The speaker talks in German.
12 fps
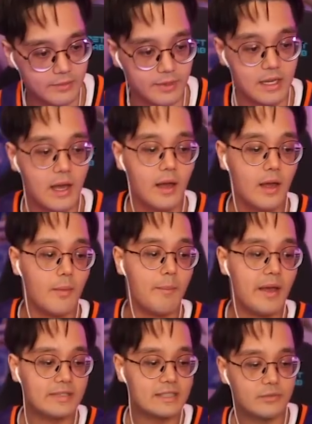Wenn ihr
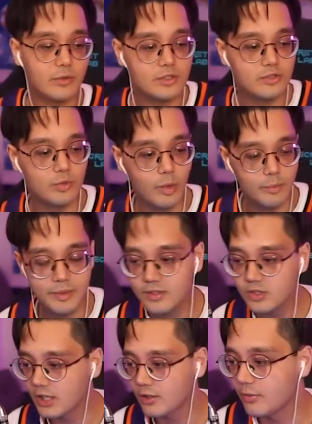mehr wissen wollt zu One
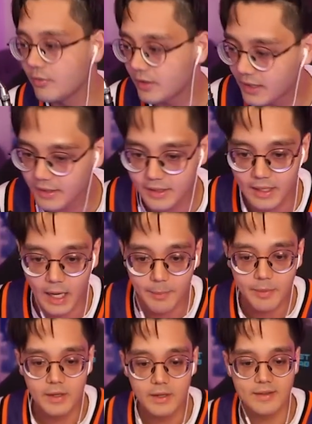Piece, checkt auf jeden Fall den Kanal
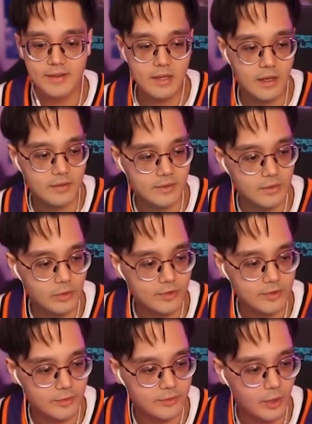ab. Seht ja
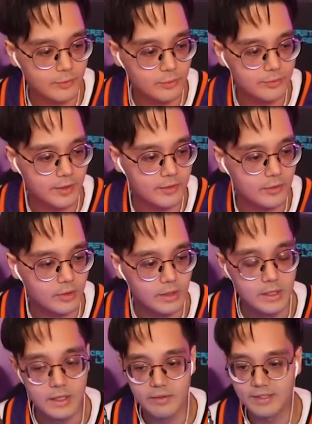90.000 Aufrufe, also
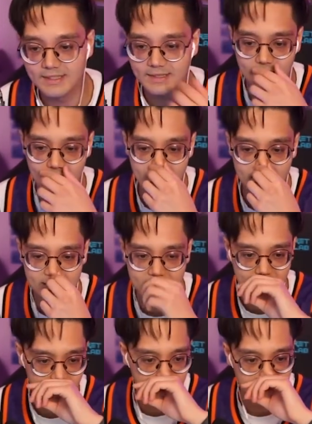was das angeht, ist
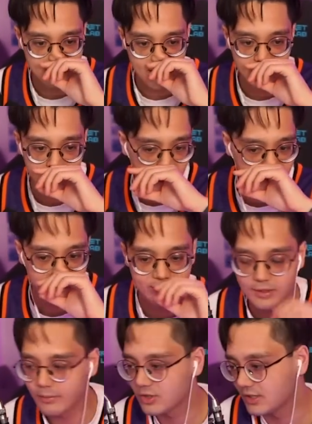der, der Dude auf jeden
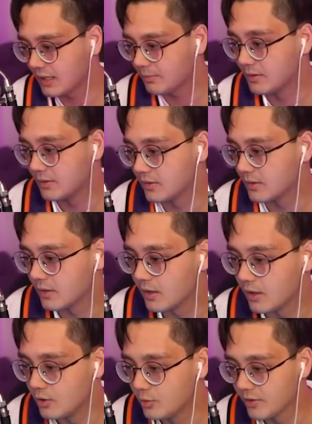Fall am Start mit äh,
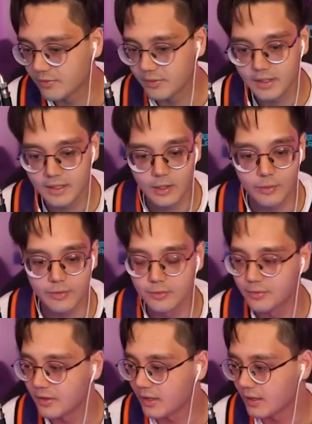News, deswegen geht er auf jeden
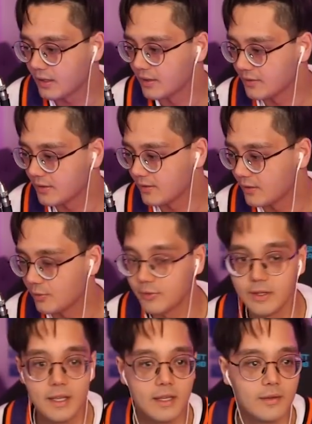Fall rein, Guys. Geht er auf
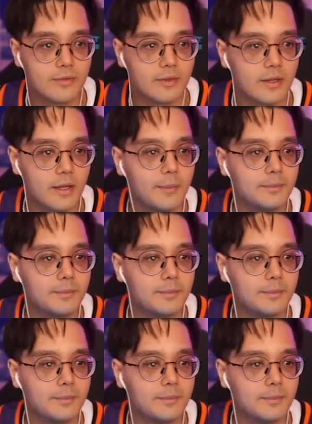jeden Fall rein.